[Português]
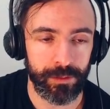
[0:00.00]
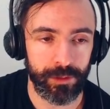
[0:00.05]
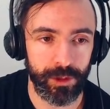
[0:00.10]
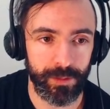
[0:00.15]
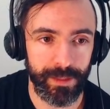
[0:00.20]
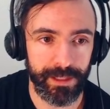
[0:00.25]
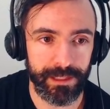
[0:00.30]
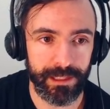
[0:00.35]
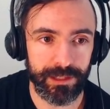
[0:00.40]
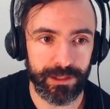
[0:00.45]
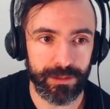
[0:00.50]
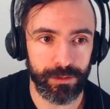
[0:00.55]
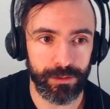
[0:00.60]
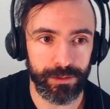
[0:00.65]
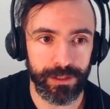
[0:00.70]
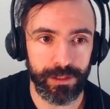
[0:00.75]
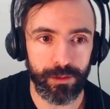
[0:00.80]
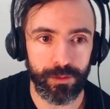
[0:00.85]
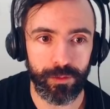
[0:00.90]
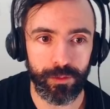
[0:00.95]
Tormenta de
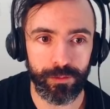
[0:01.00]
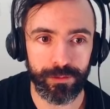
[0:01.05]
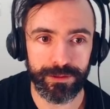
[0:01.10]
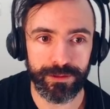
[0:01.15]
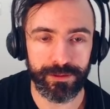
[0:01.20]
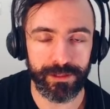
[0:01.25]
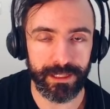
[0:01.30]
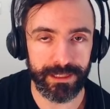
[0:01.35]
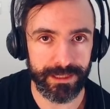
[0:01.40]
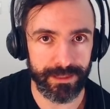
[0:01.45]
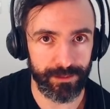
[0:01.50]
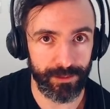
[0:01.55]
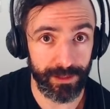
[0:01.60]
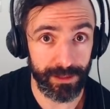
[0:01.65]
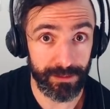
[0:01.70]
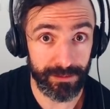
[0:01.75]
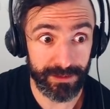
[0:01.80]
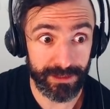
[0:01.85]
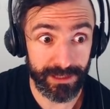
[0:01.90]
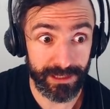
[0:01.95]
Luden, o custo está sendo
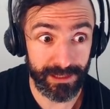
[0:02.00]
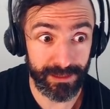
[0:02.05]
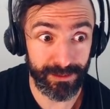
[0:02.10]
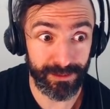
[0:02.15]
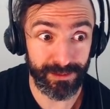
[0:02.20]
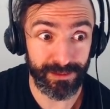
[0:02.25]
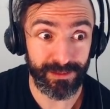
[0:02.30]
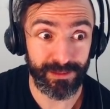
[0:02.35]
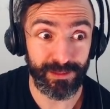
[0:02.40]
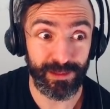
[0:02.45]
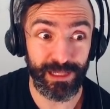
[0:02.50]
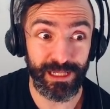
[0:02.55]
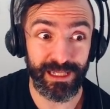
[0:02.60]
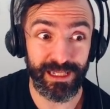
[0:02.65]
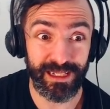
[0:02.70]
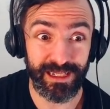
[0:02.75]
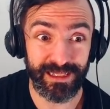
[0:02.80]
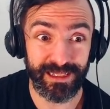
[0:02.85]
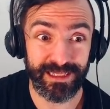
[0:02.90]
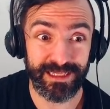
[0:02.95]
reduzido,
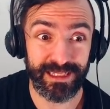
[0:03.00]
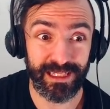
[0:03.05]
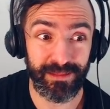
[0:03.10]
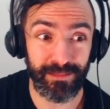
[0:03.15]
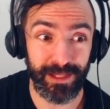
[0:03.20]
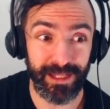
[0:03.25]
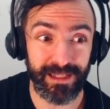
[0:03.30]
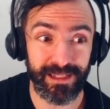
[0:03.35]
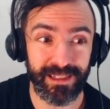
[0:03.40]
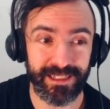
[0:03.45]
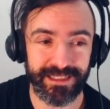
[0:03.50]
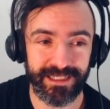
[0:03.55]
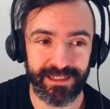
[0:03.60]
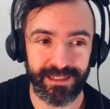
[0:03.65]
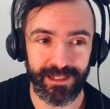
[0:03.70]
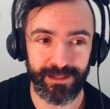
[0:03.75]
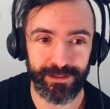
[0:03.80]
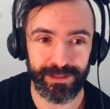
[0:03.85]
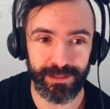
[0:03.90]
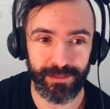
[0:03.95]
Liandres também, Glácia
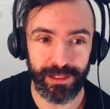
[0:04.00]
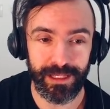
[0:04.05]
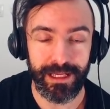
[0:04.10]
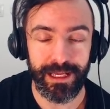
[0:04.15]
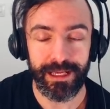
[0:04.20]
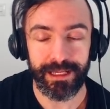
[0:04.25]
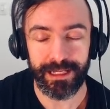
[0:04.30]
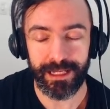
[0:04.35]
Eterna também.